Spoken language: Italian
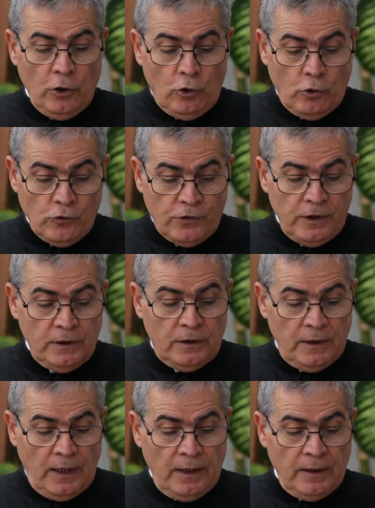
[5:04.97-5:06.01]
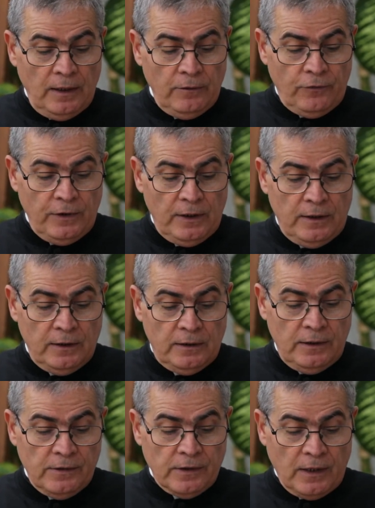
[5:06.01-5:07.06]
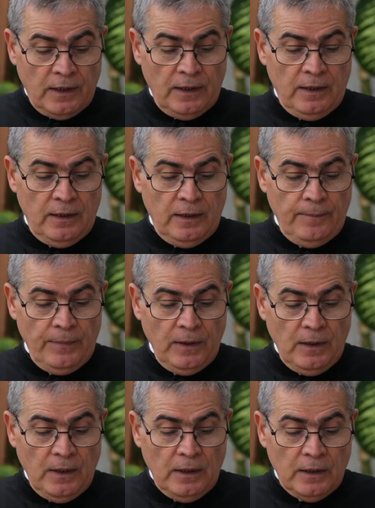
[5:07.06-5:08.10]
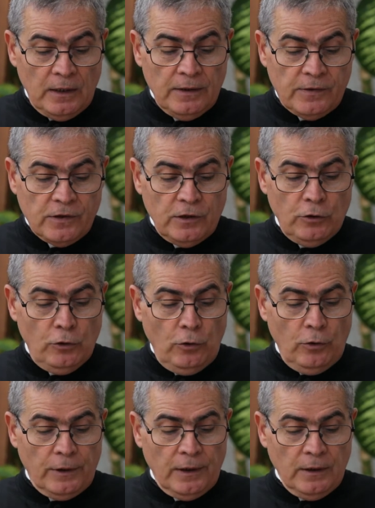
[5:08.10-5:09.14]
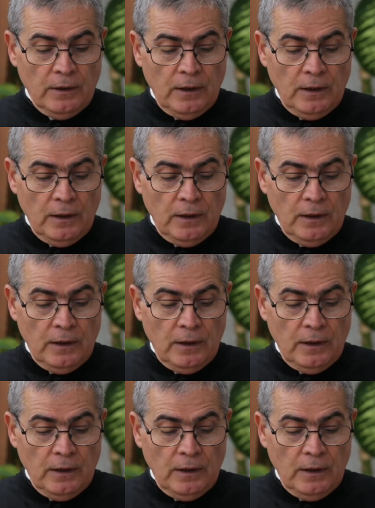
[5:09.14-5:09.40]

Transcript: Così dirai ai figli di Israele, Il Signore,